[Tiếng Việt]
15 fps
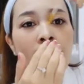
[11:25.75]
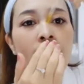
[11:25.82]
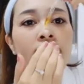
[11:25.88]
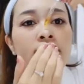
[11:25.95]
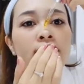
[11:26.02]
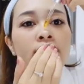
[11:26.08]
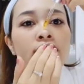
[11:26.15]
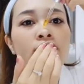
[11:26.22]

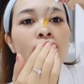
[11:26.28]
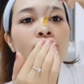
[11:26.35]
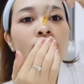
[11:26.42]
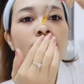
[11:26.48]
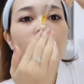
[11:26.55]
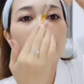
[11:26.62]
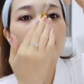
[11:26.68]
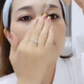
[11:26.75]
À, thì đối
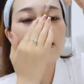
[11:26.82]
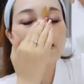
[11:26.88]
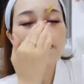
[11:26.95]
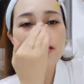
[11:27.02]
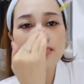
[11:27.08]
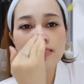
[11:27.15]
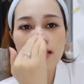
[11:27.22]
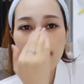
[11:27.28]
với
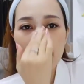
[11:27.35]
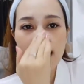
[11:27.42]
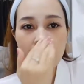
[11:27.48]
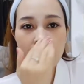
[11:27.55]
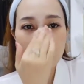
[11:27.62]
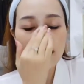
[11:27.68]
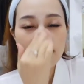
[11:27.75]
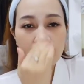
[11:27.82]
vitamin C ấy,